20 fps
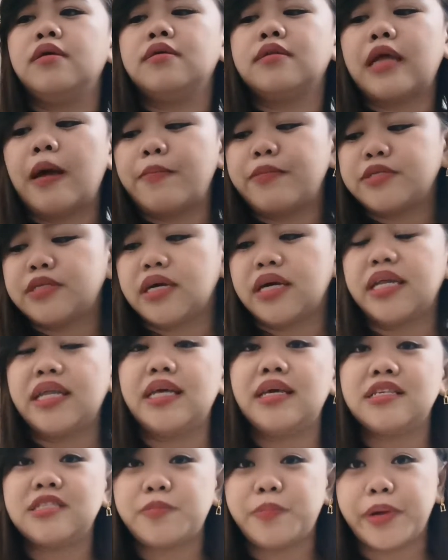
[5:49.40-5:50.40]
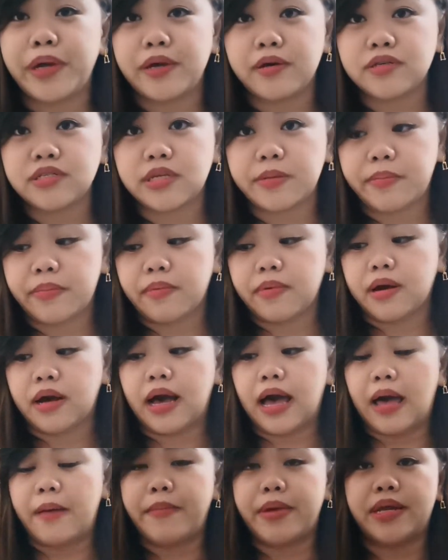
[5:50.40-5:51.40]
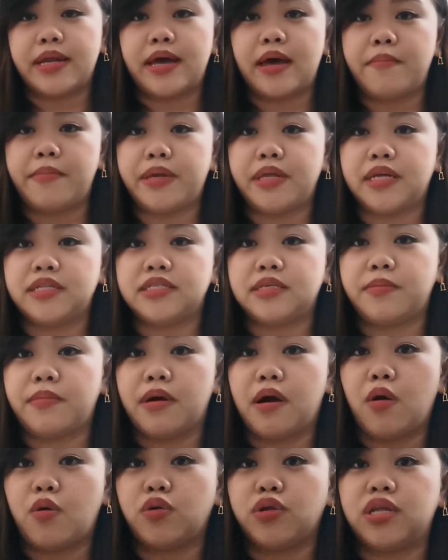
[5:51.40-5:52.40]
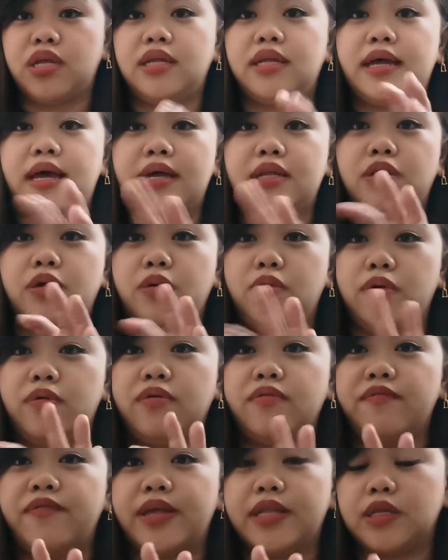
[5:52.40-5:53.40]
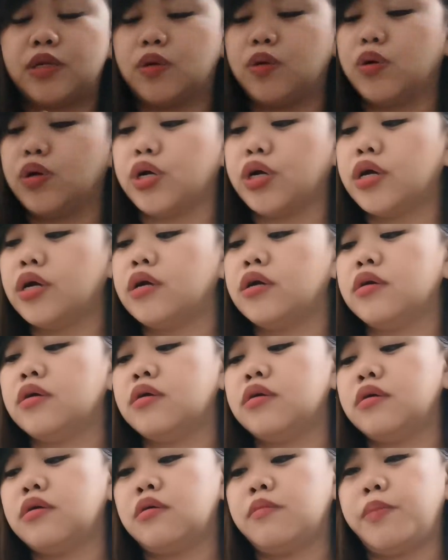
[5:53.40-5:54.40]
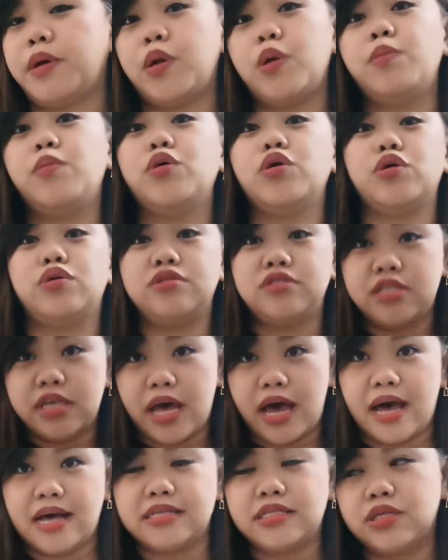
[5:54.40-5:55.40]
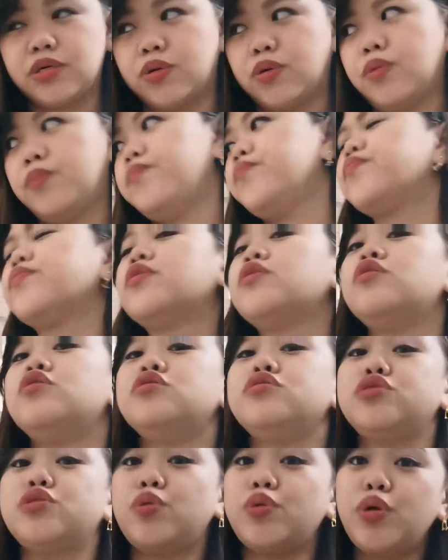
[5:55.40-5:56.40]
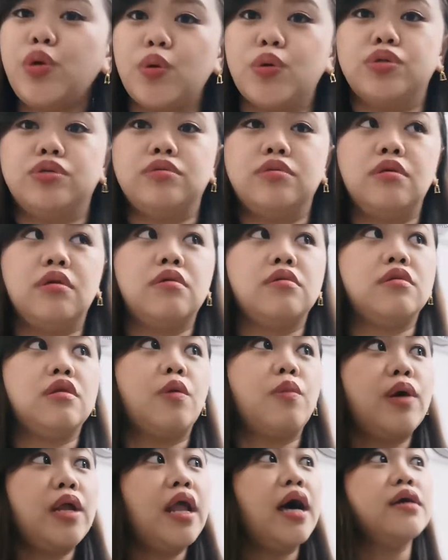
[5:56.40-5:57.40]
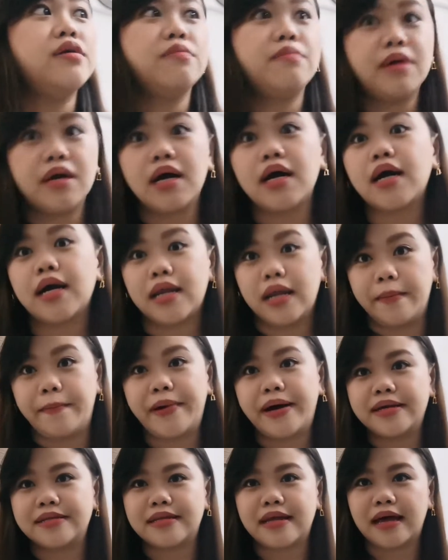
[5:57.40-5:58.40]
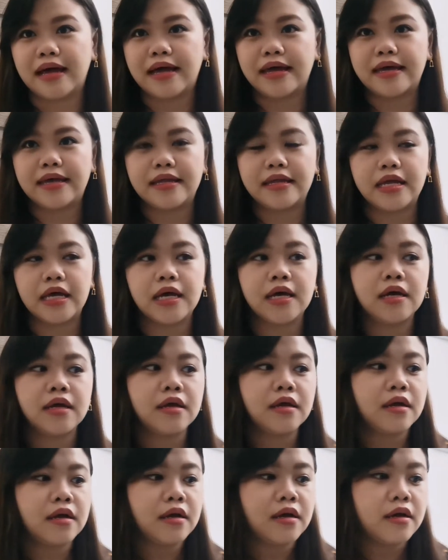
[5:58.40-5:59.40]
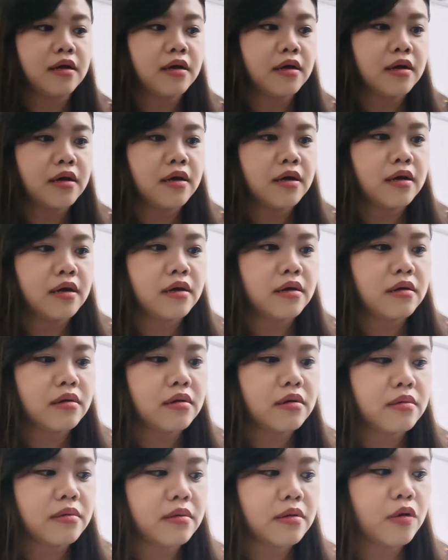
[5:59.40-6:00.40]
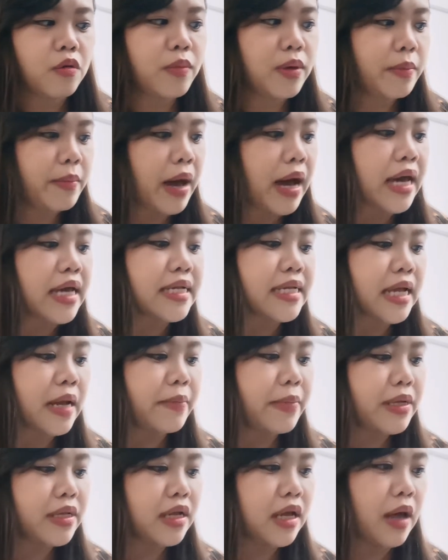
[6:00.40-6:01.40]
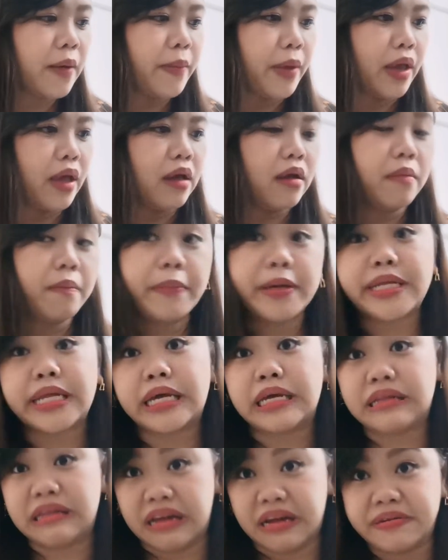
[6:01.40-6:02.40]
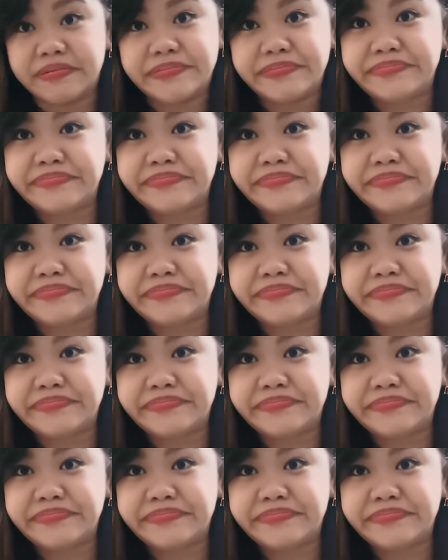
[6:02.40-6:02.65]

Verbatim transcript: Tapos, ang ini-spray ko sa kama namin at sa mga kurtina, itong vetcore. Pero more on sa aso. So yun, nawala yung mga garapata and uh, kung may makita man kami, patay na.